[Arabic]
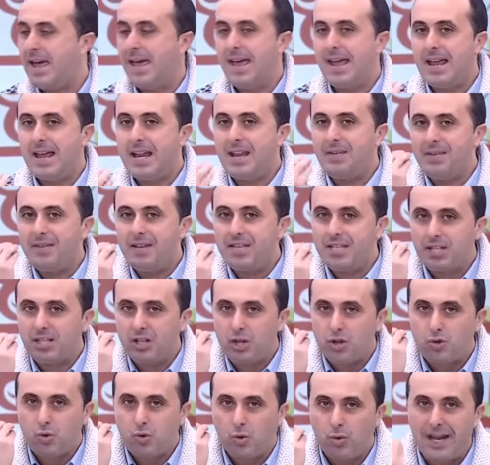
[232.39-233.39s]
هنا فين
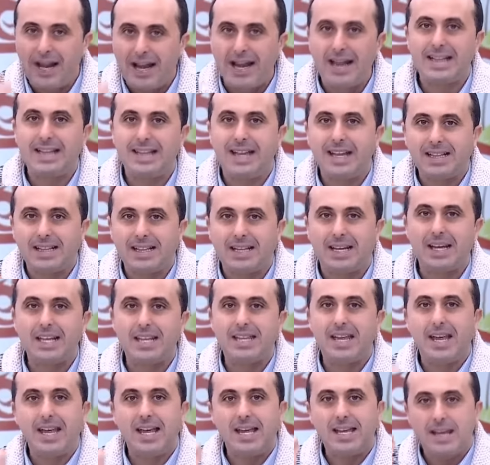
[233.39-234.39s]
تنرجعوا للعادات
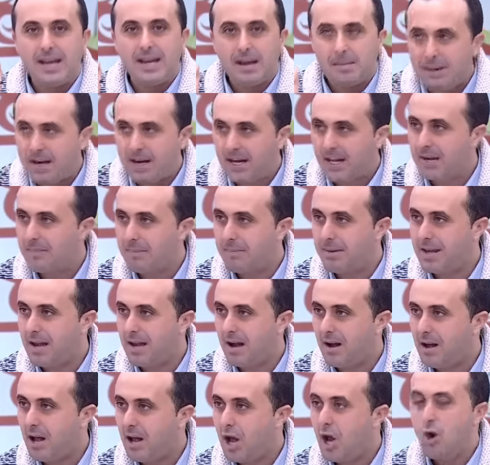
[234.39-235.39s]
الغذائيه
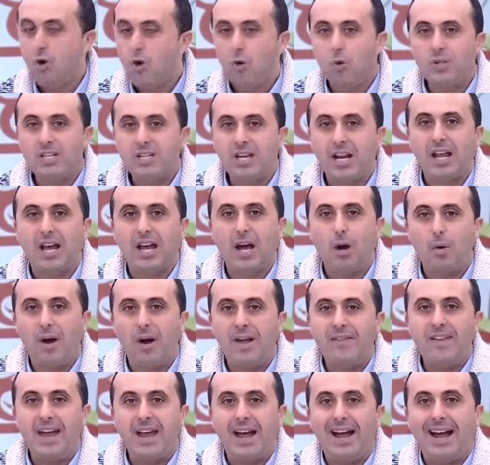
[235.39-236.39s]
المغربيه وتلقوا
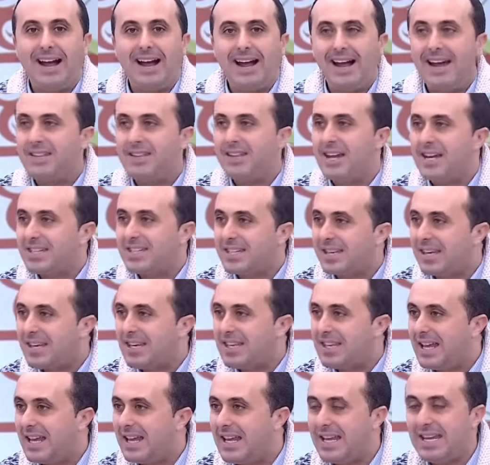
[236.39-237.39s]
انها عادات
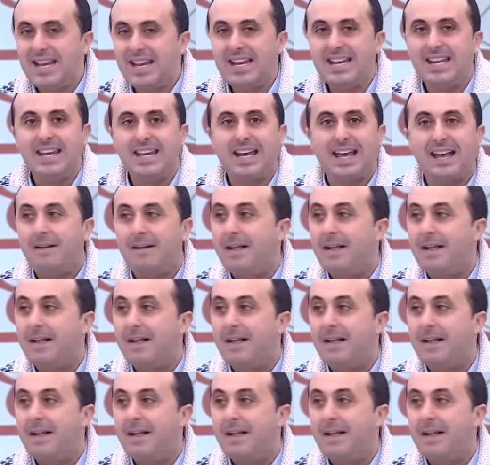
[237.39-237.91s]
غذائيه اللي